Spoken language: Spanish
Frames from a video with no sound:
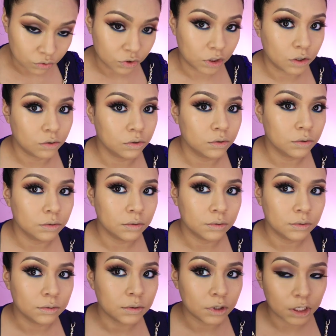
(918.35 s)
sus hijos?
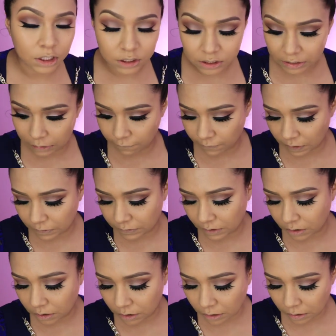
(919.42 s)
Es
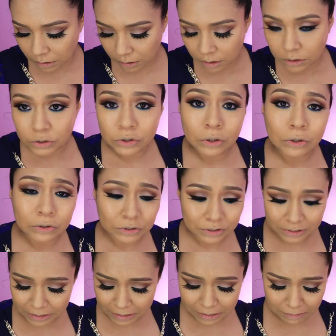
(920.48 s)
difícil. Yo lo
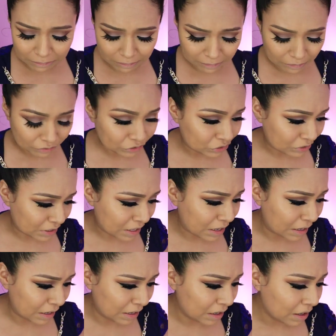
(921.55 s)
sé, yo lo
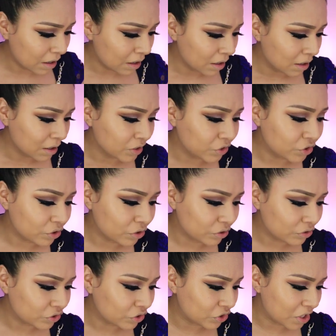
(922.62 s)
sé. Yo
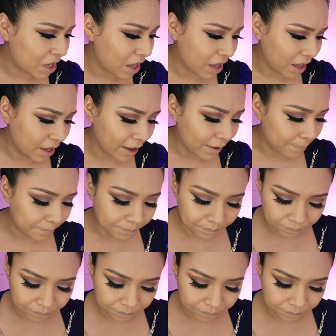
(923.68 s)
lo sé.